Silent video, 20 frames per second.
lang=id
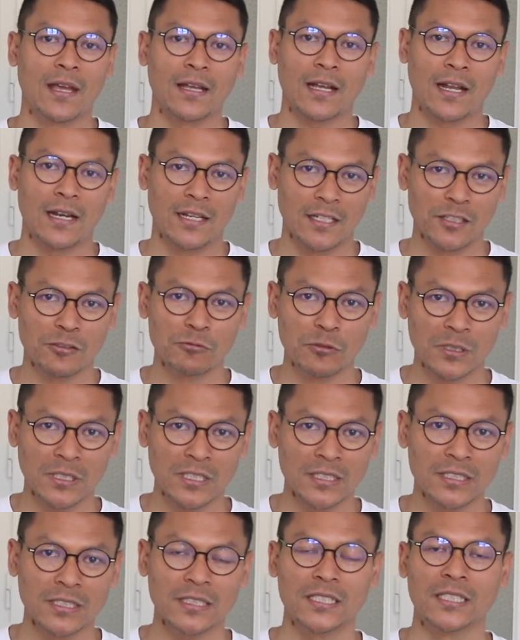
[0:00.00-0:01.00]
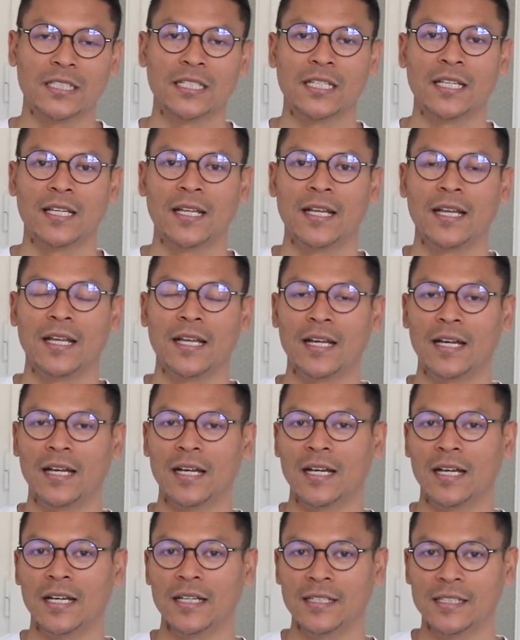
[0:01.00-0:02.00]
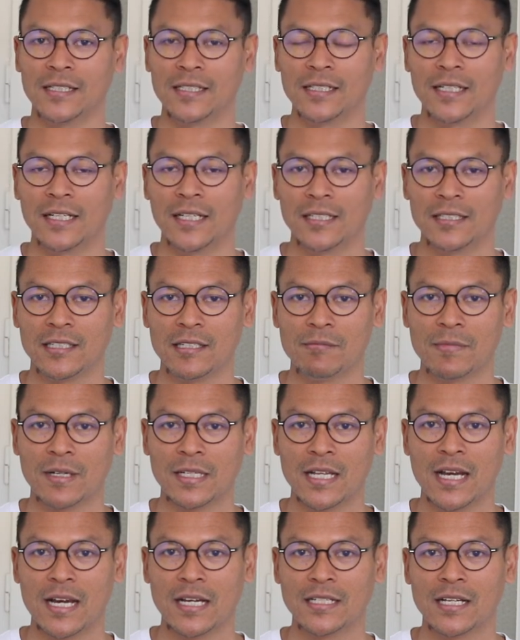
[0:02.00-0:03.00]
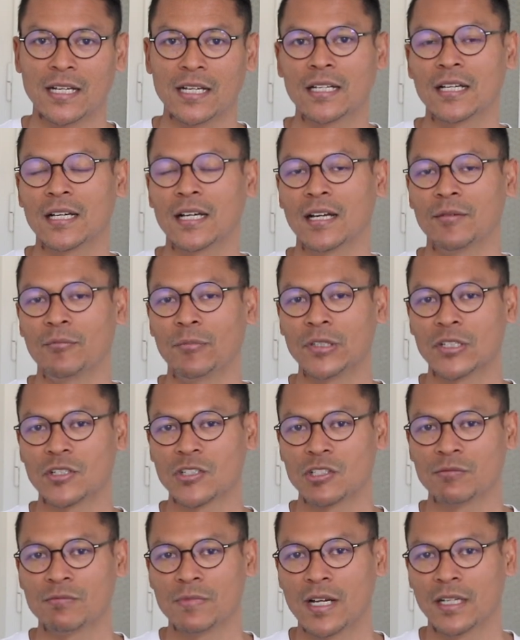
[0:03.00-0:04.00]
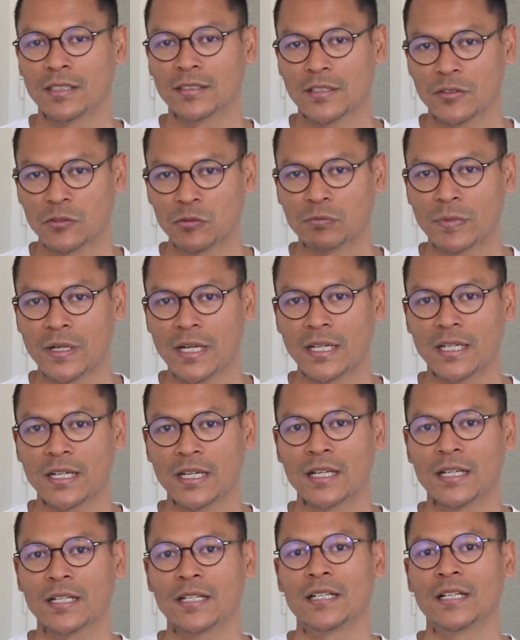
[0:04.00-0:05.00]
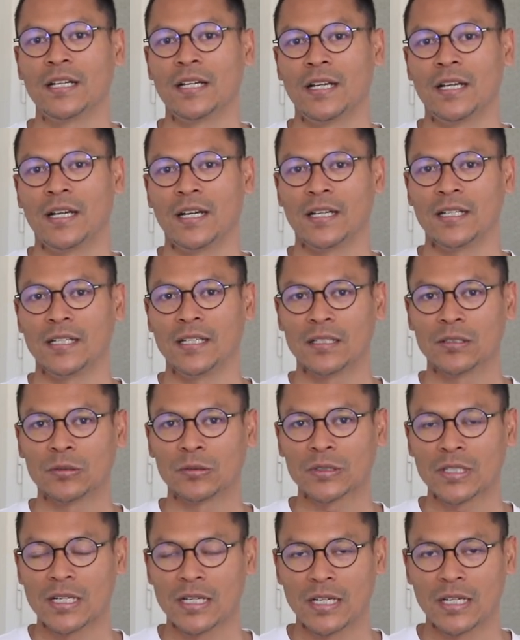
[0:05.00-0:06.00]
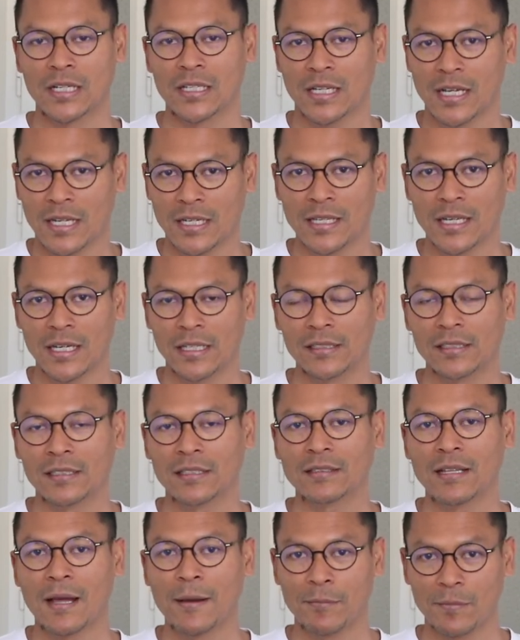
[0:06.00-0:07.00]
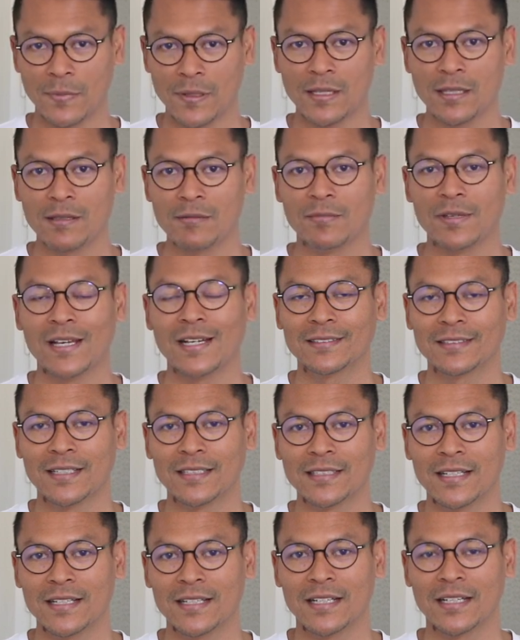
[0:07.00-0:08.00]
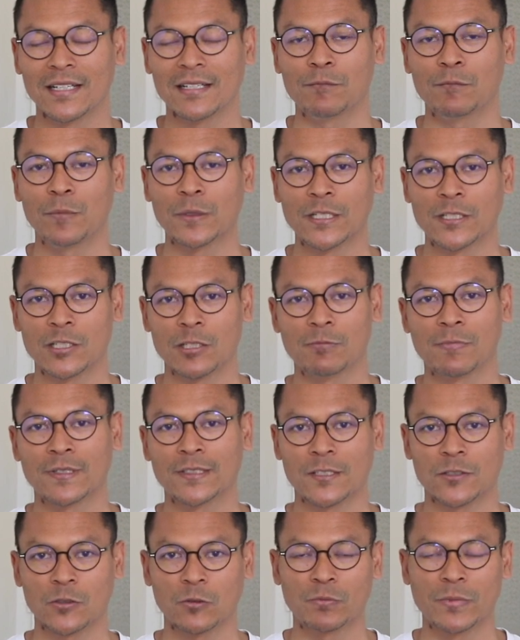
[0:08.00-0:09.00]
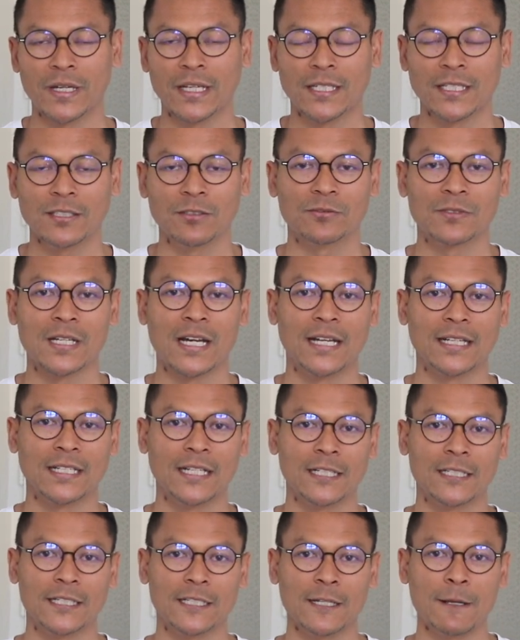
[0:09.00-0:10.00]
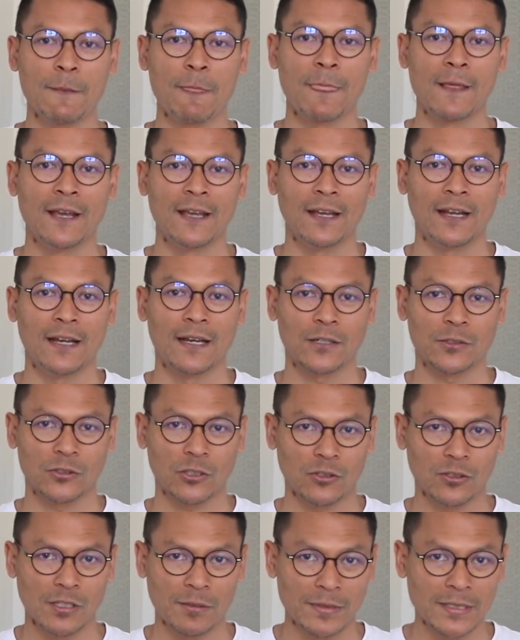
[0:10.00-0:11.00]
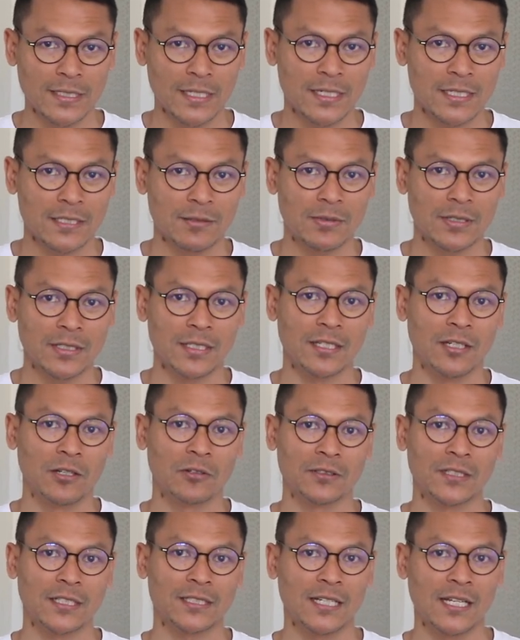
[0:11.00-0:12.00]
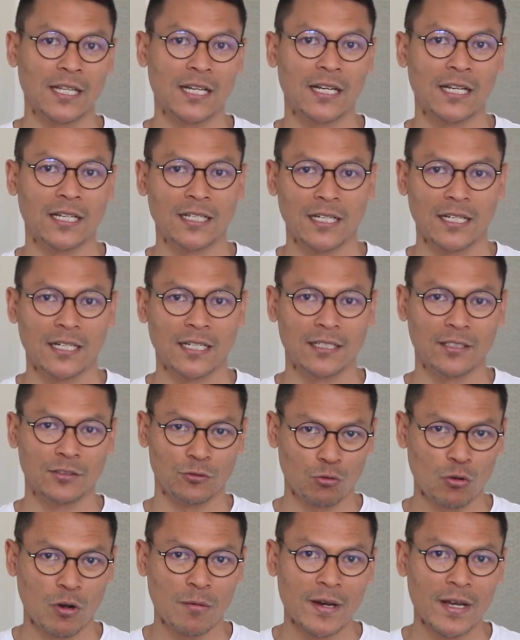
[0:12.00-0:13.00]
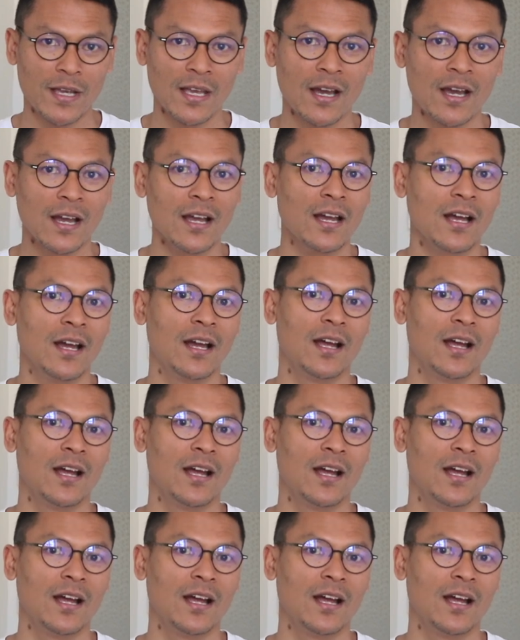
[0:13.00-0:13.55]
Kalian Google, uh, ya, di mana ada penerjemah tersumpah Eh, di kota kalian, tapi biasanya ya penerjemah tersumpah ini sudah ada di eh, kota-kota besar seperti di kota saya Surabaya